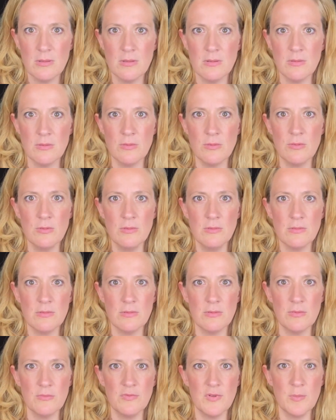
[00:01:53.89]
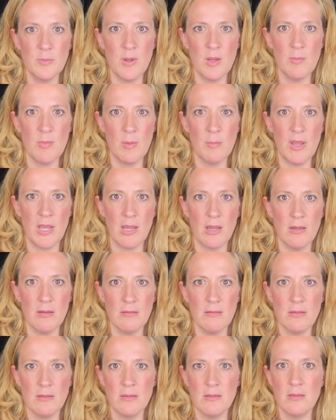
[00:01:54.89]
Oh, nun wird mir immer bänger.
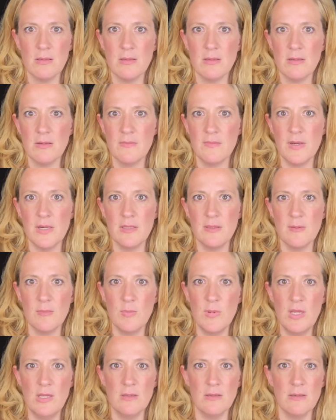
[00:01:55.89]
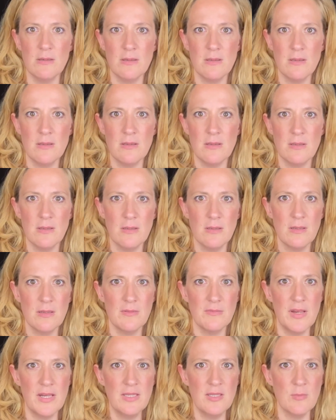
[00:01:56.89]
Welche Miene.
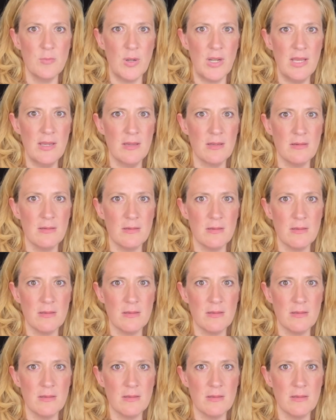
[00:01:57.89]
Welche Blicke.